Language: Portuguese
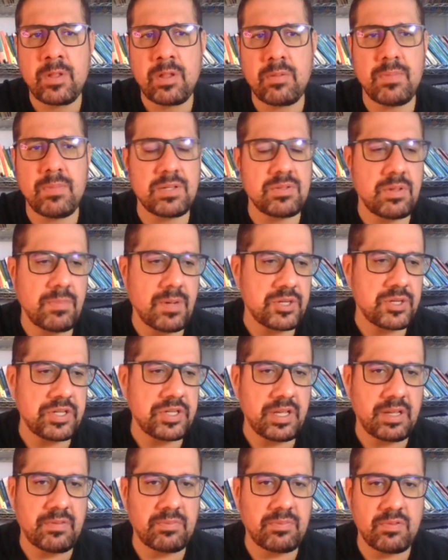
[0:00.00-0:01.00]
Mas eu
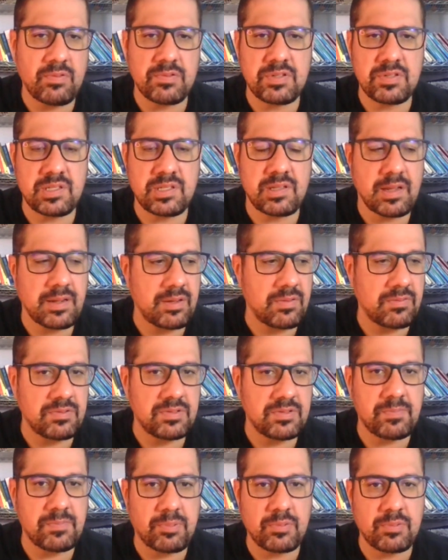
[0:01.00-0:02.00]
imaginei que todos estariam
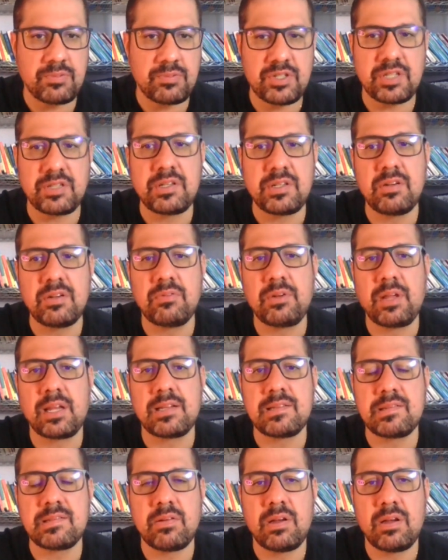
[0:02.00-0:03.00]
de prontidão em
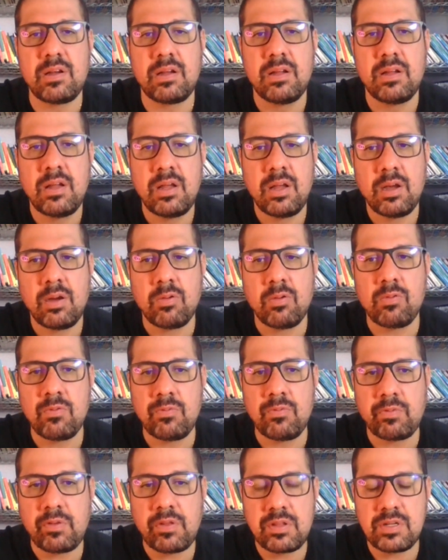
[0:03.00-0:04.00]
relação a, ao
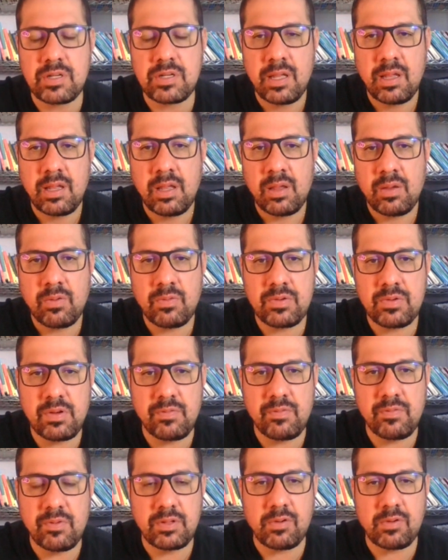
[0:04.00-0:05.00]
convite. Eu
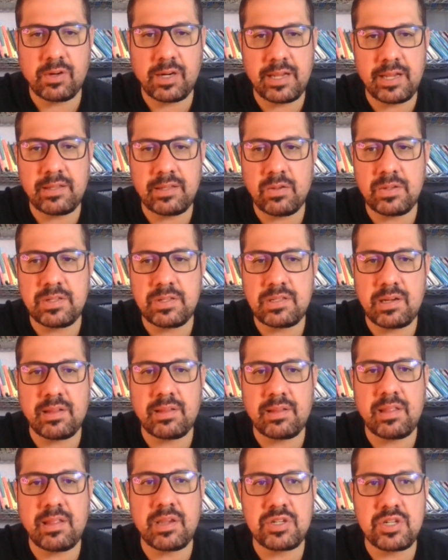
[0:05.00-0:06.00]
vou trocar então a
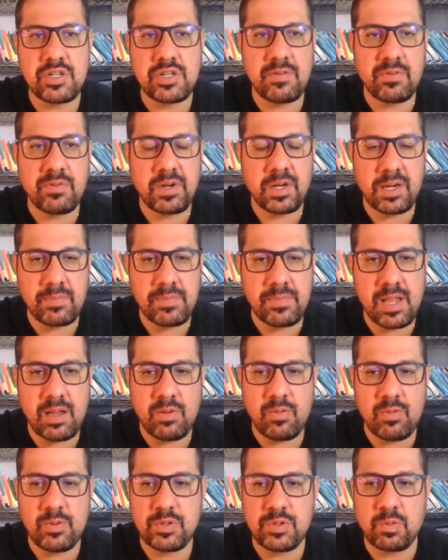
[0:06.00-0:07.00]
estratégia, já vou
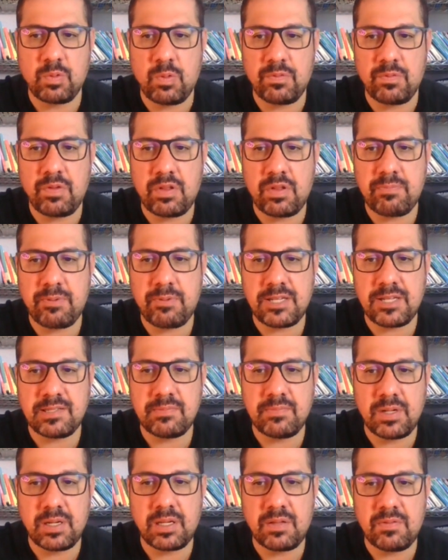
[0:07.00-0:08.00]
encaminhar hoje o convite para a
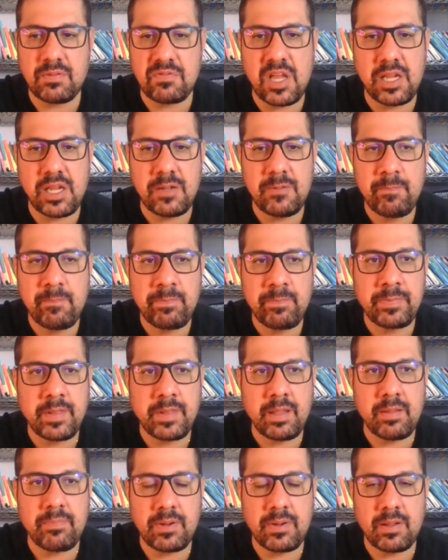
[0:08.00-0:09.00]
semana que vem,
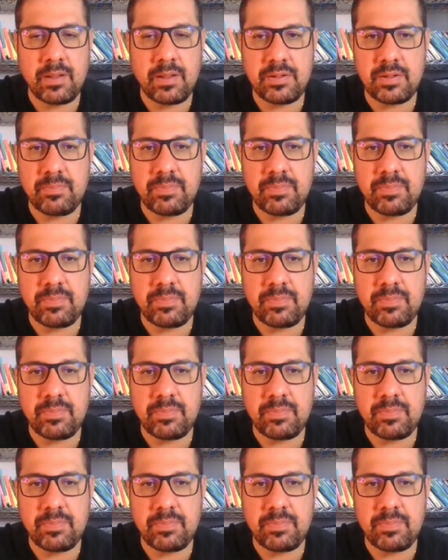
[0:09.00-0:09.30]
né? Para a